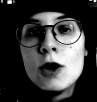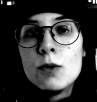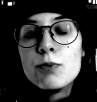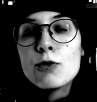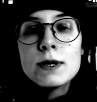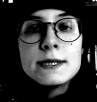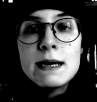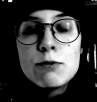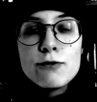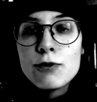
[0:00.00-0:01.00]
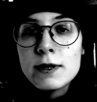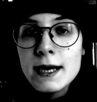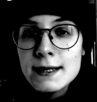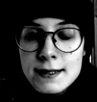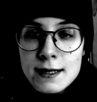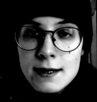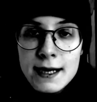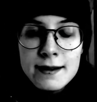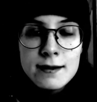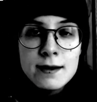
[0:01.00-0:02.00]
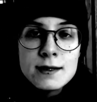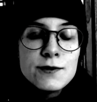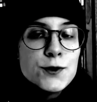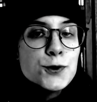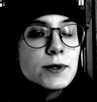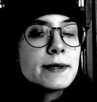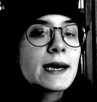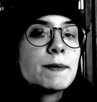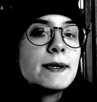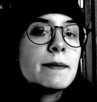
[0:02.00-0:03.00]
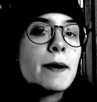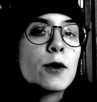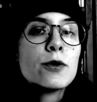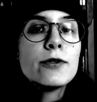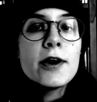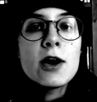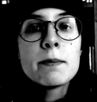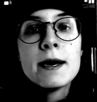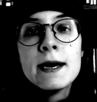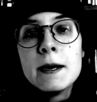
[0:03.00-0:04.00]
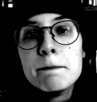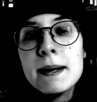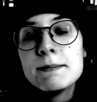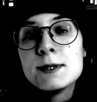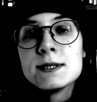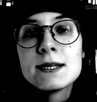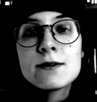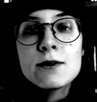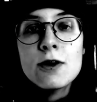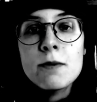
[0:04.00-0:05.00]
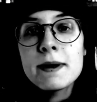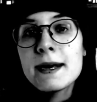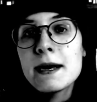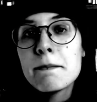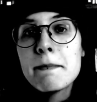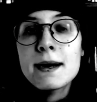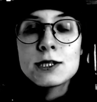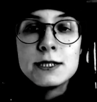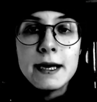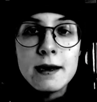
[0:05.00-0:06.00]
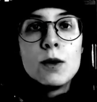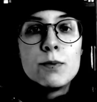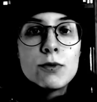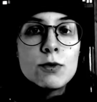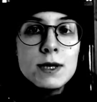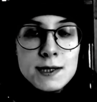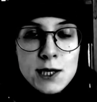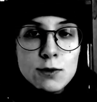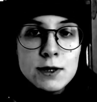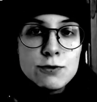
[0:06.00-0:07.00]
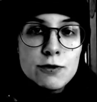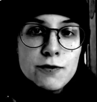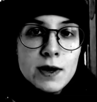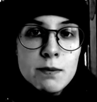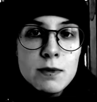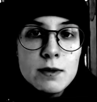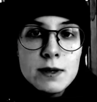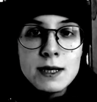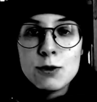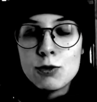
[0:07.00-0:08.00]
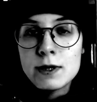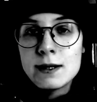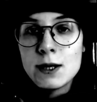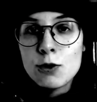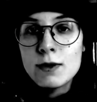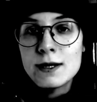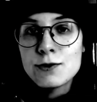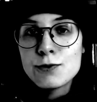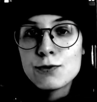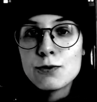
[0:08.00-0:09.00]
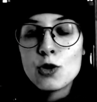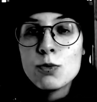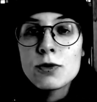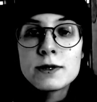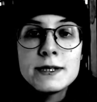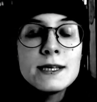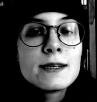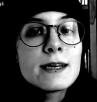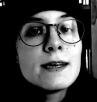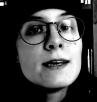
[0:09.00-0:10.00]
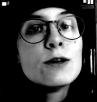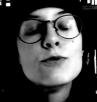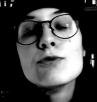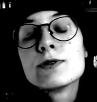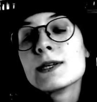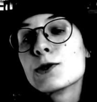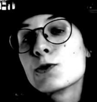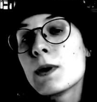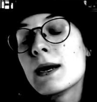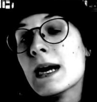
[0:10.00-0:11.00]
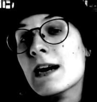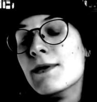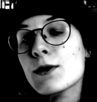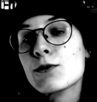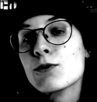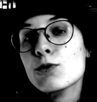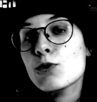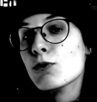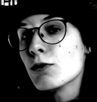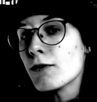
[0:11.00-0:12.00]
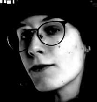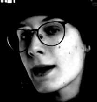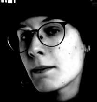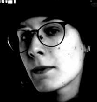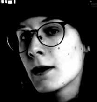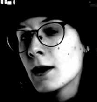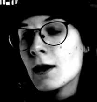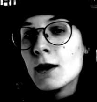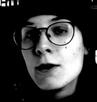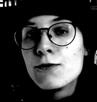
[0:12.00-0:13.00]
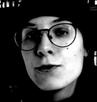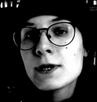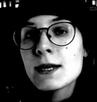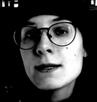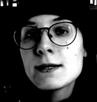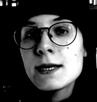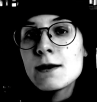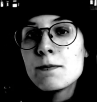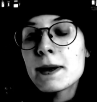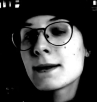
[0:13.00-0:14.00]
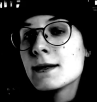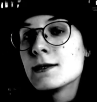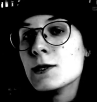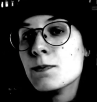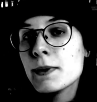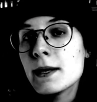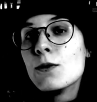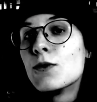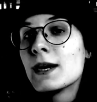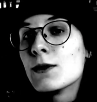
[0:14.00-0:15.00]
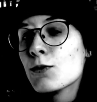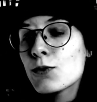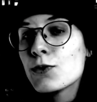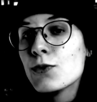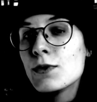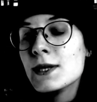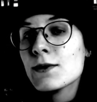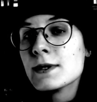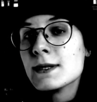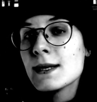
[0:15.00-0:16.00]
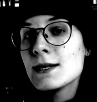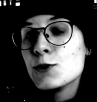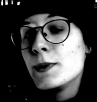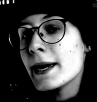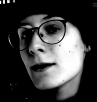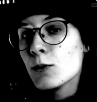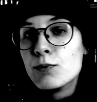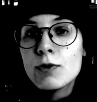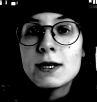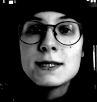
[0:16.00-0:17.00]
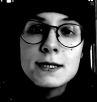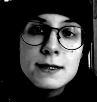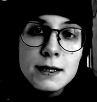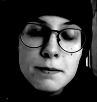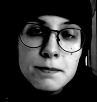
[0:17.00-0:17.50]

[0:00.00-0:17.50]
Pourquoi diable faudrait-il être un individu déterminé par une norme, même si cette norme est marginale Pourquoi, si l'on est une femme et que l'on a des relations romantiques et ou sexuelles avec d'autres femmes, faudrait-il participer au canon de l'identité lesbienne pour exister